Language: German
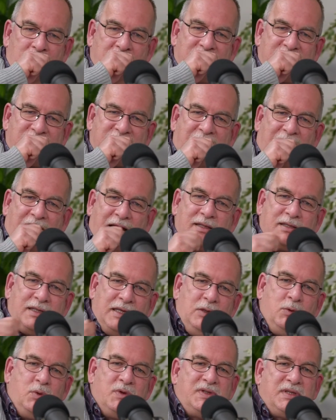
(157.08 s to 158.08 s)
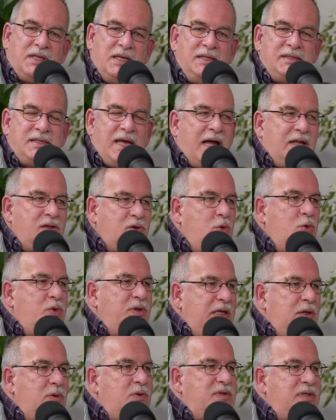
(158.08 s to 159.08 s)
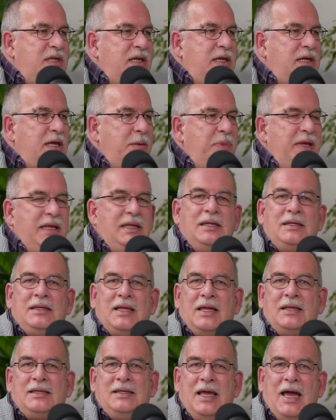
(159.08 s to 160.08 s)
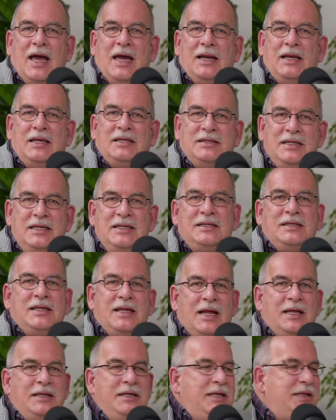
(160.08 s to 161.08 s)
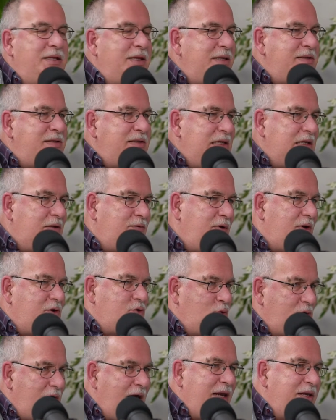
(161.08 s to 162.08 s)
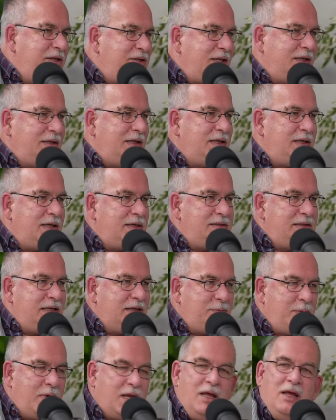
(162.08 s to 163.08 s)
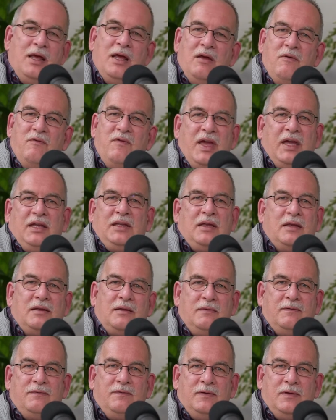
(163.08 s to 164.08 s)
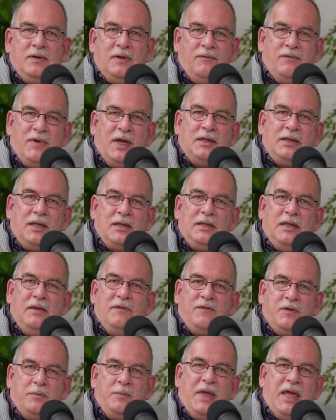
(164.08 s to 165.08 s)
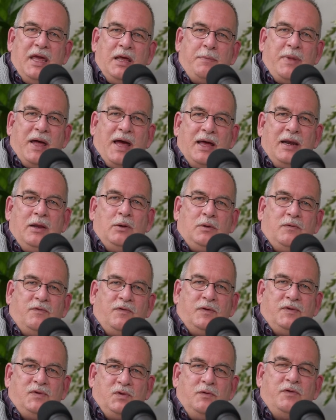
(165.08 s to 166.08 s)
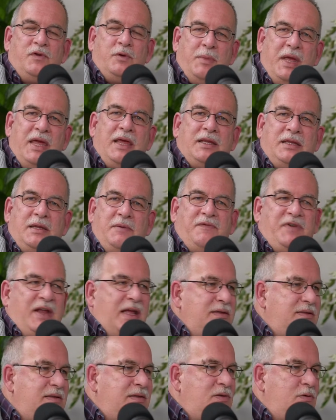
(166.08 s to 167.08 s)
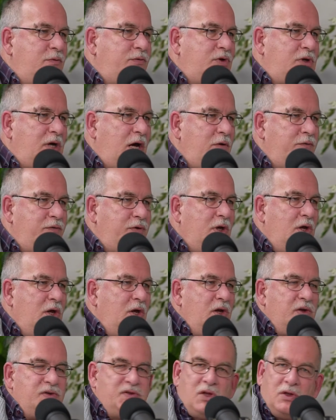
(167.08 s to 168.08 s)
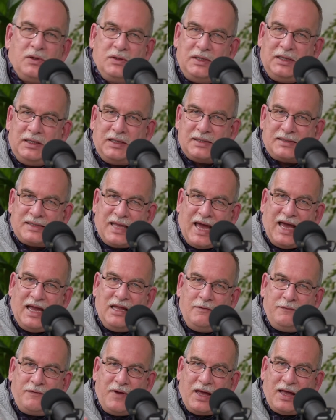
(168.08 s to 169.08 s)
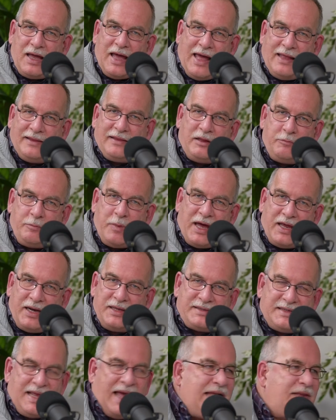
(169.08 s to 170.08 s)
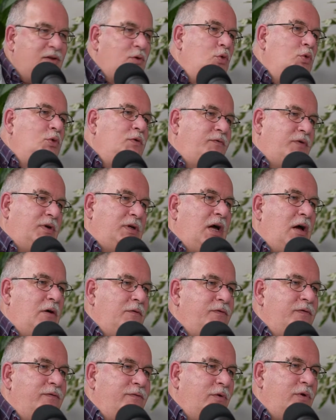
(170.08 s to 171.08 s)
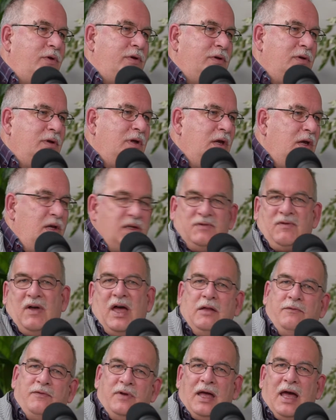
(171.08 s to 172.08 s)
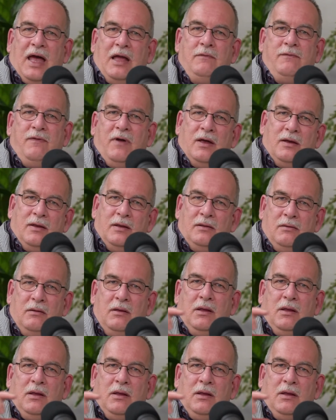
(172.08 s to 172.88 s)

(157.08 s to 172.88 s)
Saatindustrie, Saatgutindustrie gebildet hat, die eigentlich nicht daran interessiert war, schon gar nicht daran interessiert war, vegetativ vermehrbare oder zu vermehrende Pflanzen zu verkaufen, sondern die das einfach handelbare Saatgut verkaufen wollten. Es war einfach einfacher.